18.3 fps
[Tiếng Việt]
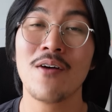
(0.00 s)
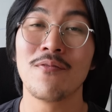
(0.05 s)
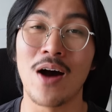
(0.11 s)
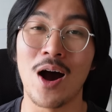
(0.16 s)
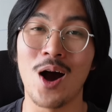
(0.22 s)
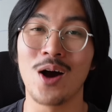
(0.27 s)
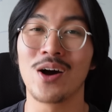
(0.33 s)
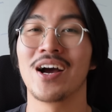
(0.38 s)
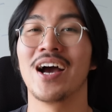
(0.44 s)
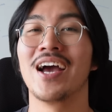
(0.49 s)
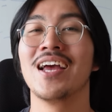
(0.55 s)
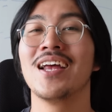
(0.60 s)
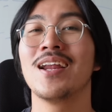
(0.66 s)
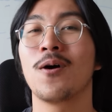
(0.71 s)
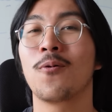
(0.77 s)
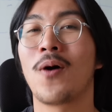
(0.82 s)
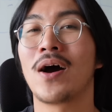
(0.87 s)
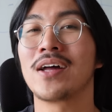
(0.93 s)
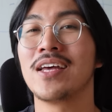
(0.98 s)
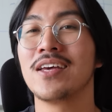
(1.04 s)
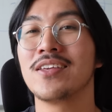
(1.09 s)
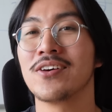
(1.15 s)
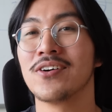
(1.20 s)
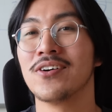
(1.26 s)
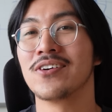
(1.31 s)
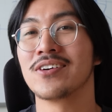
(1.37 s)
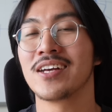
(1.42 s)
Và họ nghĩ là ngoài thị
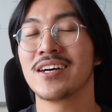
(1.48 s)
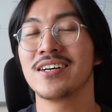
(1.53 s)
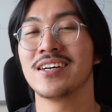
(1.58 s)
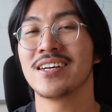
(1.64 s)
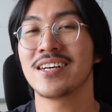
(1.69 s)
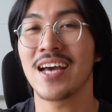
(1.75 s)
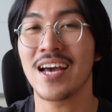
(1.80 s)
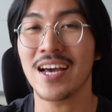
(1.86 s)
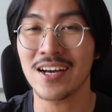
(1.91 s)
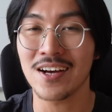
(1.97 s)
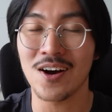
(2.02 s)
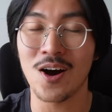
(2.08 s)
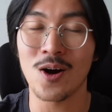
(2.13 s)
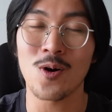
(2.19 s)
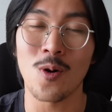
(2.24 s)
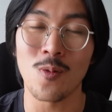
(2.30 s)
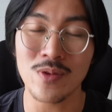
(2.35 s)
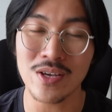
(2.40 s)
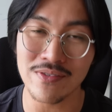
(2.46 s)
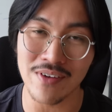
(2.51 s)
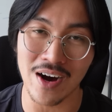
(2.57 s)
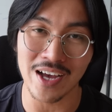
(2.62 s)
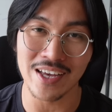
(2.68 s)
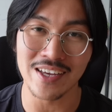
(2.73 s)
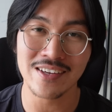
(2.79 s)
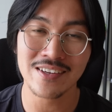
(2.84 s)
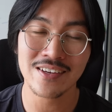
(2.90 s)
trường những người khác họ cũng như
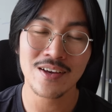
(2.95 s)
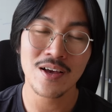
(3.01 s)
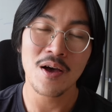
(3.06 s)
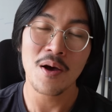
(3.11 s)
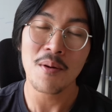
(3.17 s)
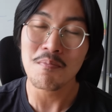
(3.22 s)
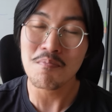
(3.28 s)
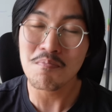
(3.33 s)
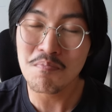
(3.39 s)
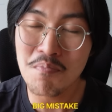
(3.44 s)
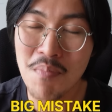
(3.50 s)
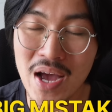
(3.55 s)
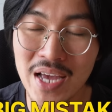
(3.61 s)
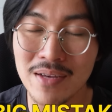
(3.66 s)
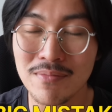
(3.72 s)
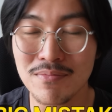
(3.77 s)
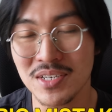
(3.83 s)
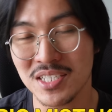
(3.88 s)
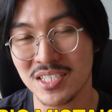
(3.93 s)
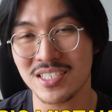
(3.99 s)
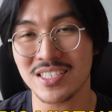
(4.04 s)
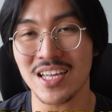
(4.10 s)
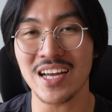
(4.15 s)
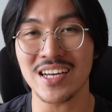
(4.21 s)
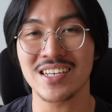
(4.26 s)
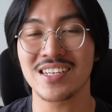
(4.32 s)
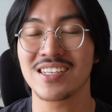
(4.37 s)
vậy. Big
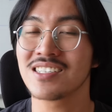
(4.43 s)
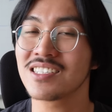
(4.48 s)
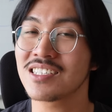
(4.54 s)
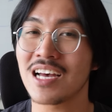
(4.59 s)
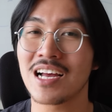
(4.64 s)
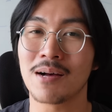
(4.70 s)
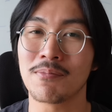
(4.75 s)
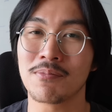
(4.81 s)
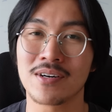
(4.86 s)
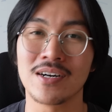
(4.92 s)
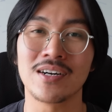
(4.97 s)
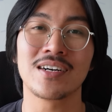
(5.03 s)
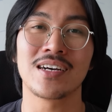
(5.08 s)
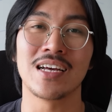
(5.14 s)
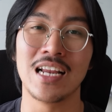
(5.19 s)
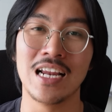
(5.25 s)
mistake, sai lầm cực kỳ